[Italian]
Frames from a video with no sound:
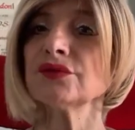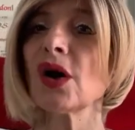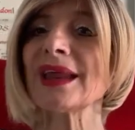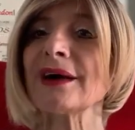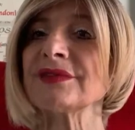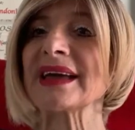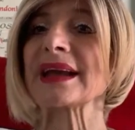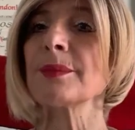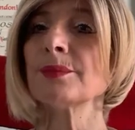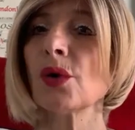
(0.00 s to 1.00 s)
vuole
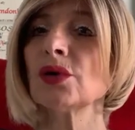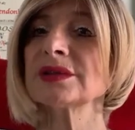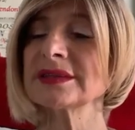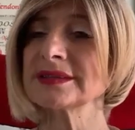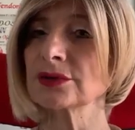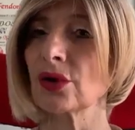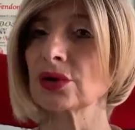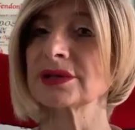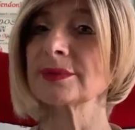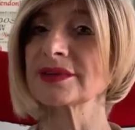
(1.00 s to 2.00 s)
avere molti
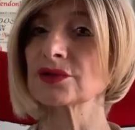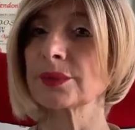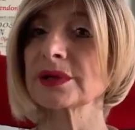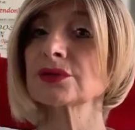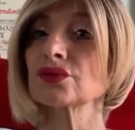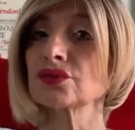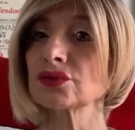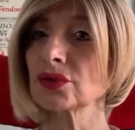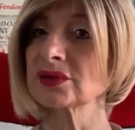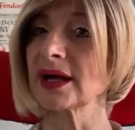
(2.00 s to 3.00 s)
soldi, ma
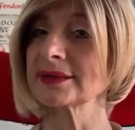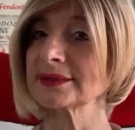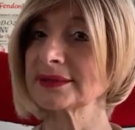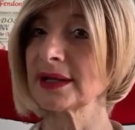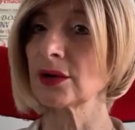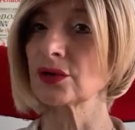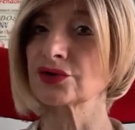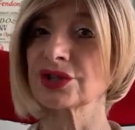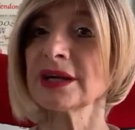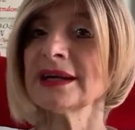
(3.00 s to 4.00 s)
soprattutto tanti
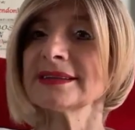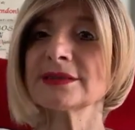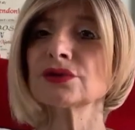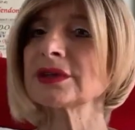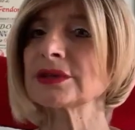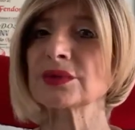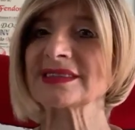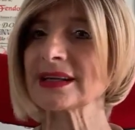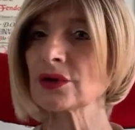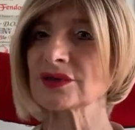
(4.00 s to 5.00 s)
elogi. Se una di
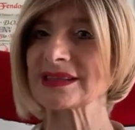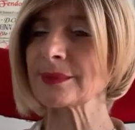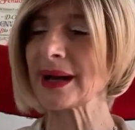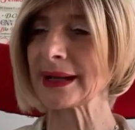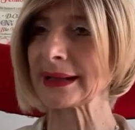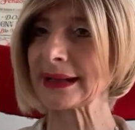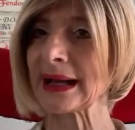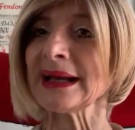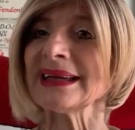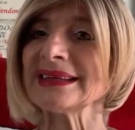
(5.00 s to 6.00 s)
queste cose
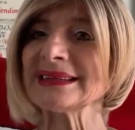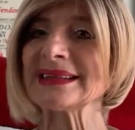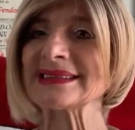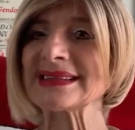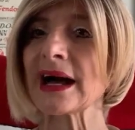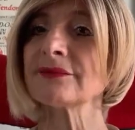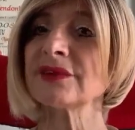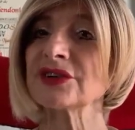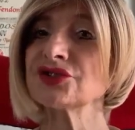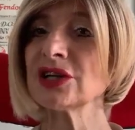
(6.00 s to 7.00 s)
manca, inizia a
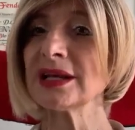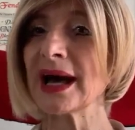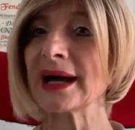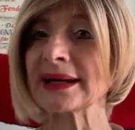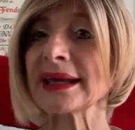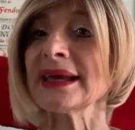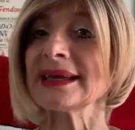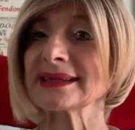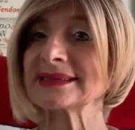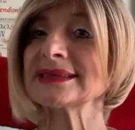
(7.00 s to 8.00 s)
vacillare
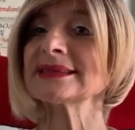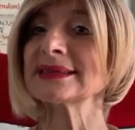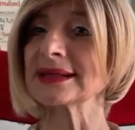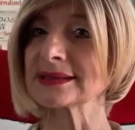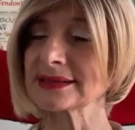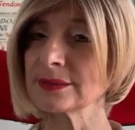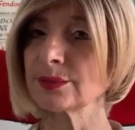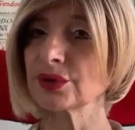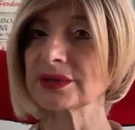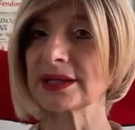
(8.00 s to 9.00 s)
e a sentirsi
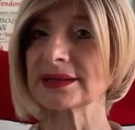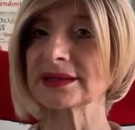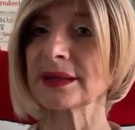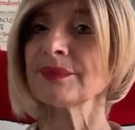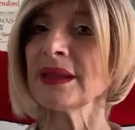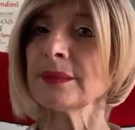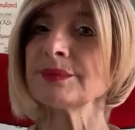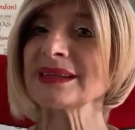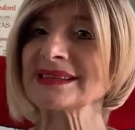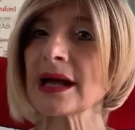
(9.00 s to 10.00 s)
impotente.
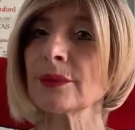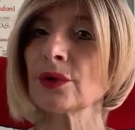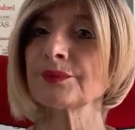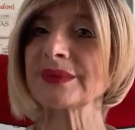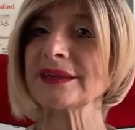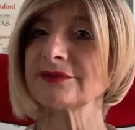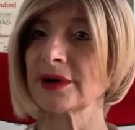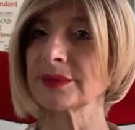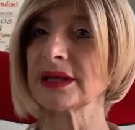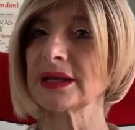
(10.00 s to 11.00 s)
Pensiamo in
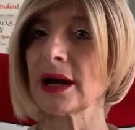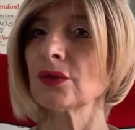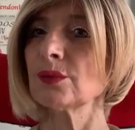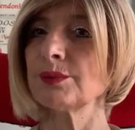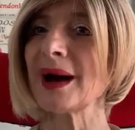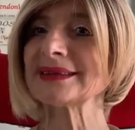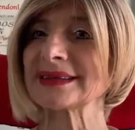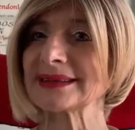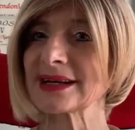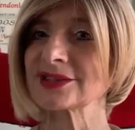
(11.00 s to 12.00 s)
famiglia, un
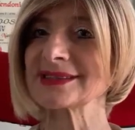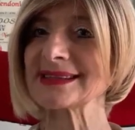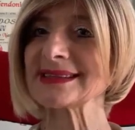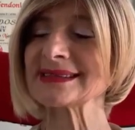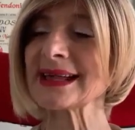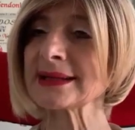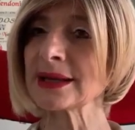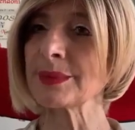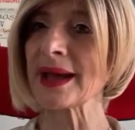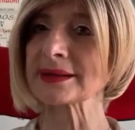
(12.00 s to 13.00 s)
padre narcisista
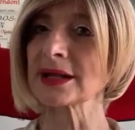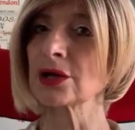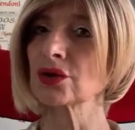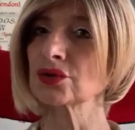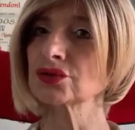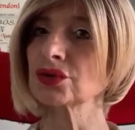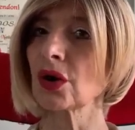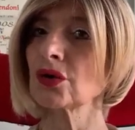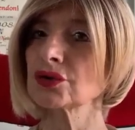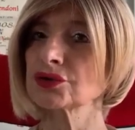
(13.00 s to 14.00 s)
che perde il
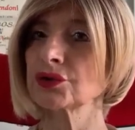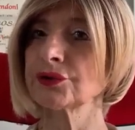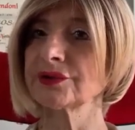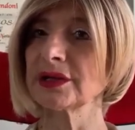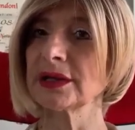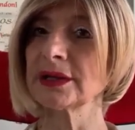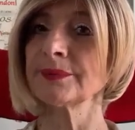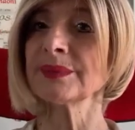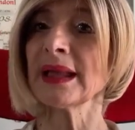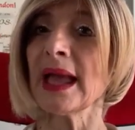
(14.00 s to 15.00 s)
controllo sui
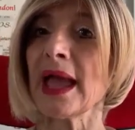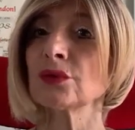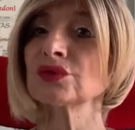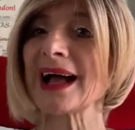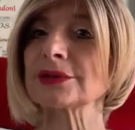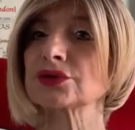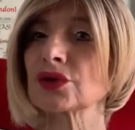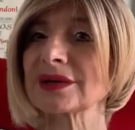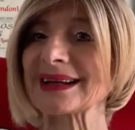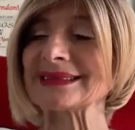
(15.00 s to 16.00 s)
figli è un
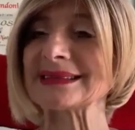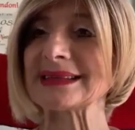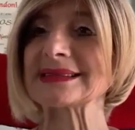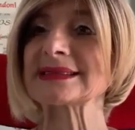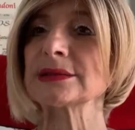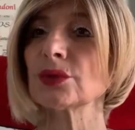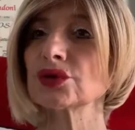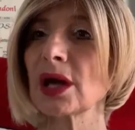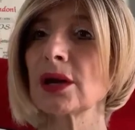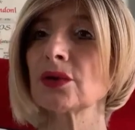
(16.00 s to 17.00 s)
altro
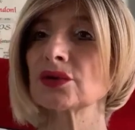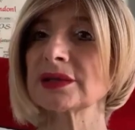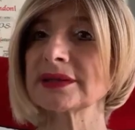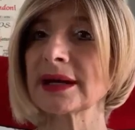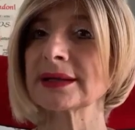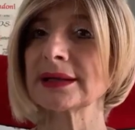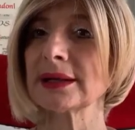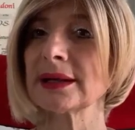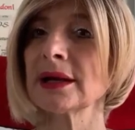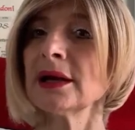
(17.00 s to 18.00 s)
grandissimo tallone
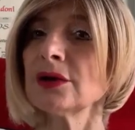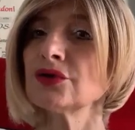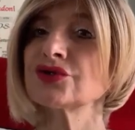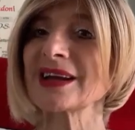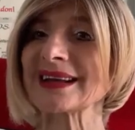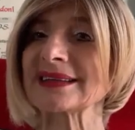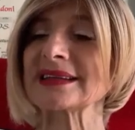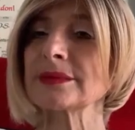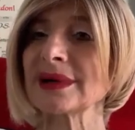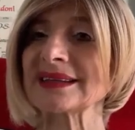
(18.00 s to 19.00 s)
d'Achille. Lui cerca
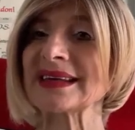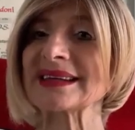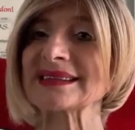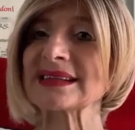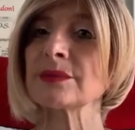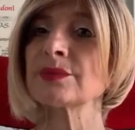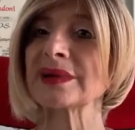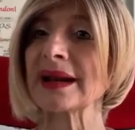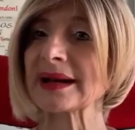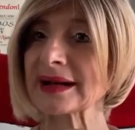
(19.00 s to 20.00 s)
di rimanere
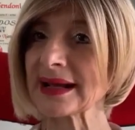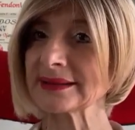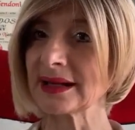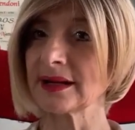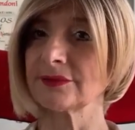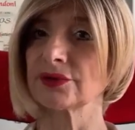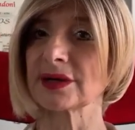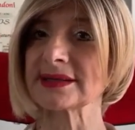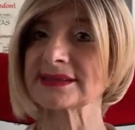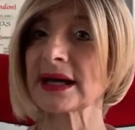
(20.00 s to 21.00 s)
sempre il re della
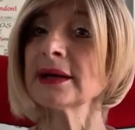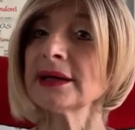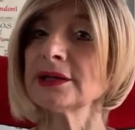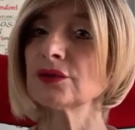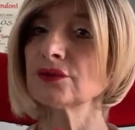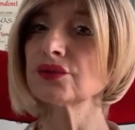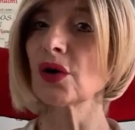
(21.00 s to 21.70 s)
foresta e non